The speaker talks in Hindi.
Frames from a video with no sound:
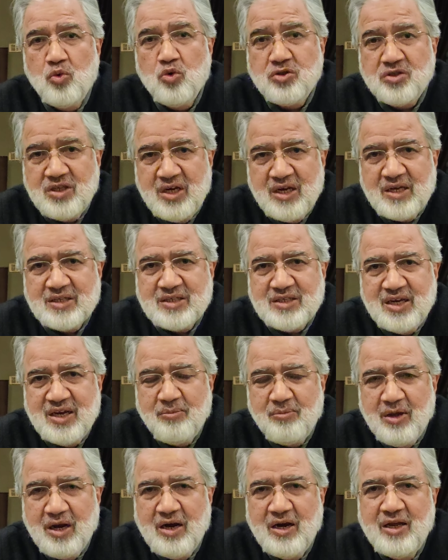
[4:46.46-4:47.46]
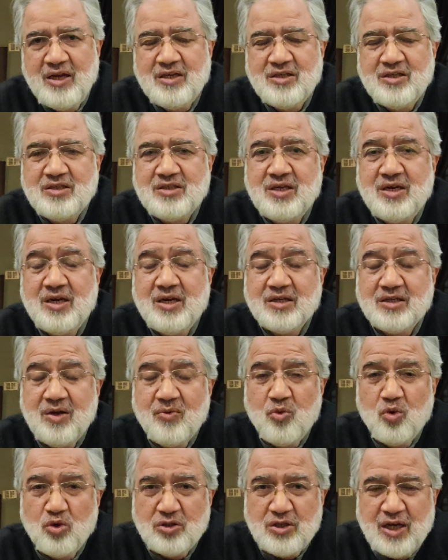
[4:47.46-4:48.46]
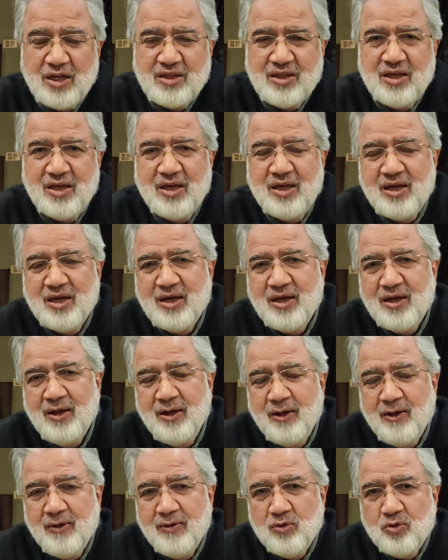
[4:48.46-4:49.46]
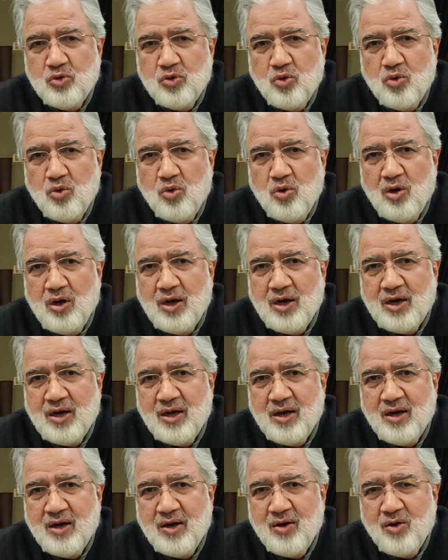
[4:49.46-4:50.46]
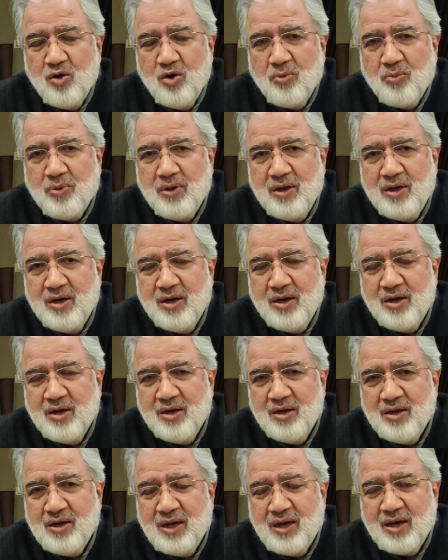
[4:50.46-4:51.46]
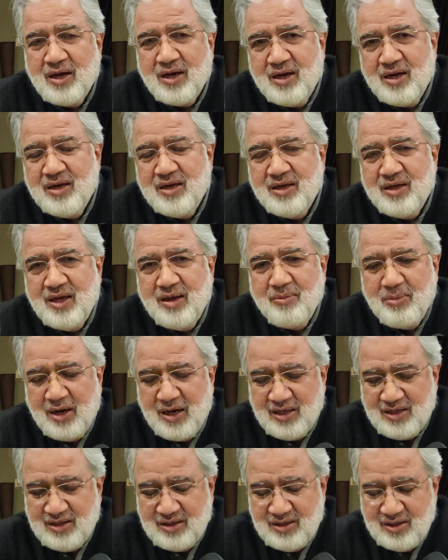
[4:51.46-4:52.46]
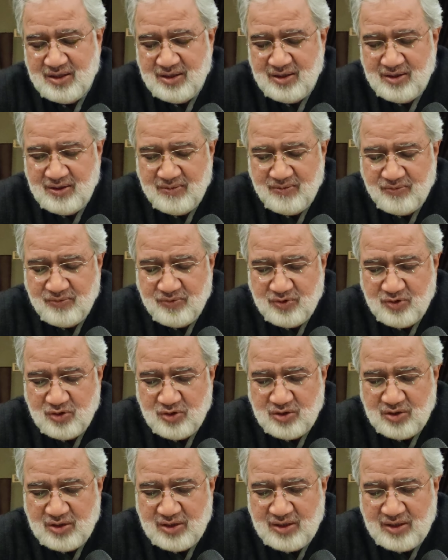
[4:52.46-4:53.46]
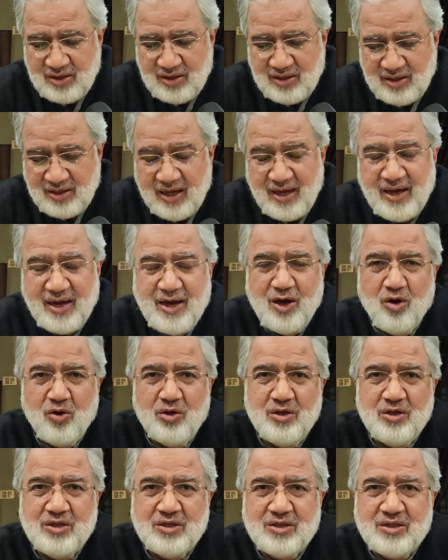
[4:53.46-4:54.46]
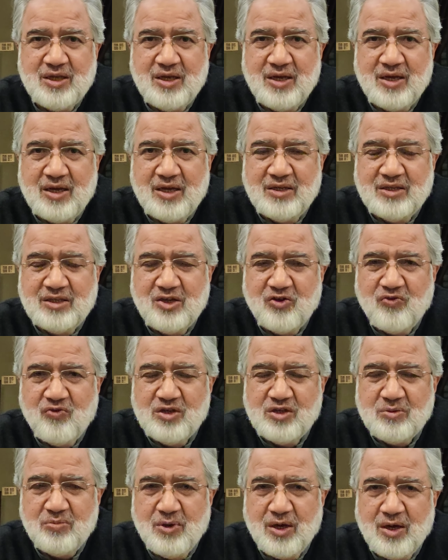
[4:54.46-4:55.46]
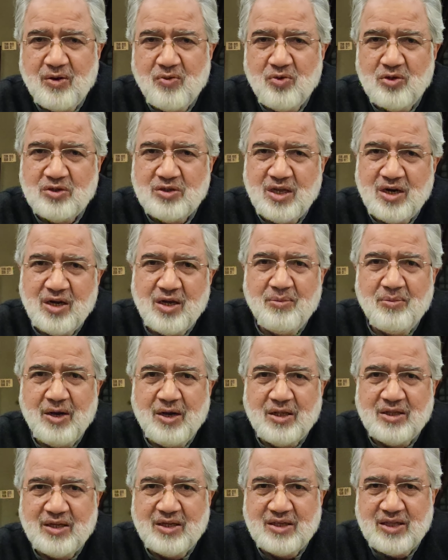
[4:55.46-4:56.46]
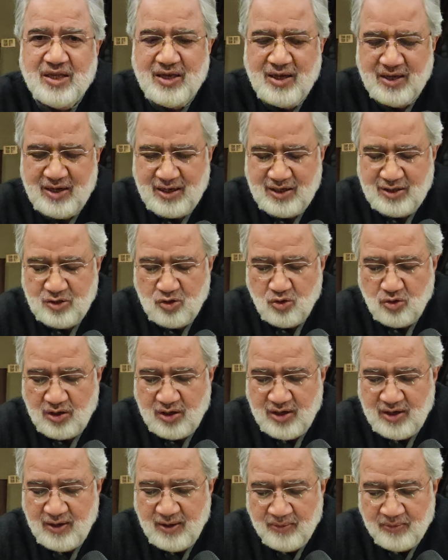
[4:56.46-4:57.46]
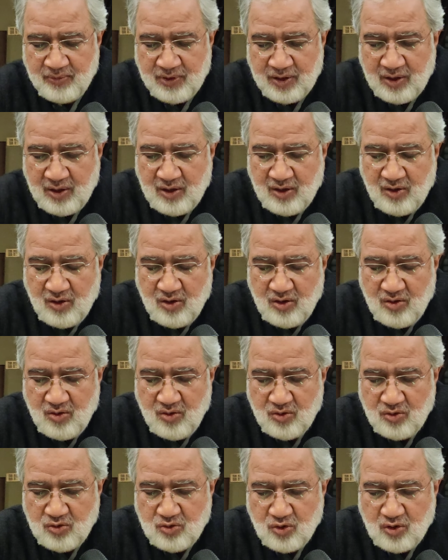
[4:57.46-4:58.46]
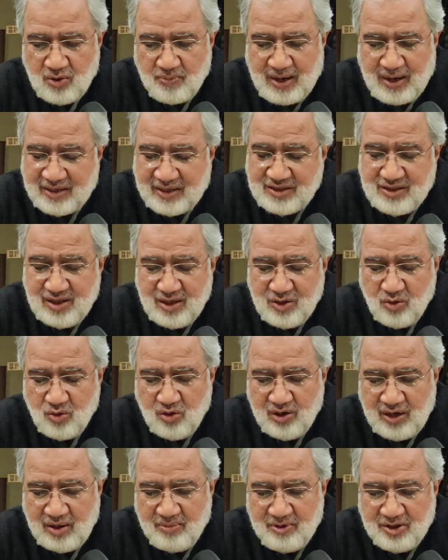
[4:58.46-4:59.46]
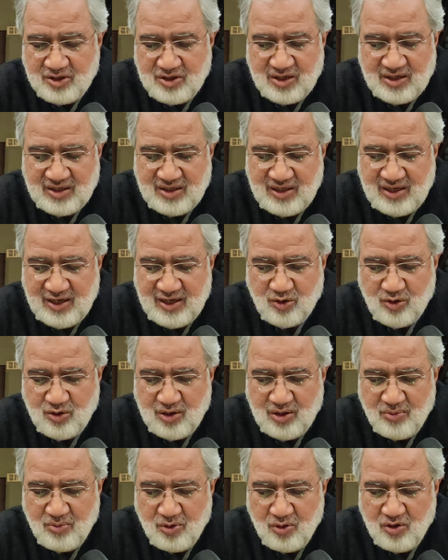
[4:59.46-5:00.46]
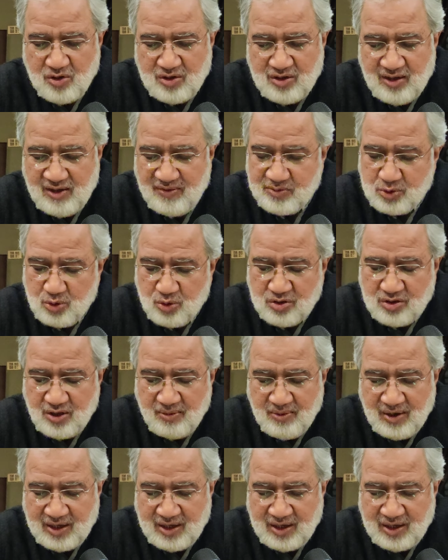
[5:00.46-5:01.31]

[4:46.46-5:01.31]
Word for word: उस तरीके से नहीं मिल रही जिस तरीके से वो चाहते हैं तो अगर और फिर अगर ये बात ये है और इसके कंसिक्वेंस में अगर वो इस तरह की बात करते हैं कि जो कि जो कि पाकिस्तान को डैमेज करती है तो ये बहुत ही अफसोस की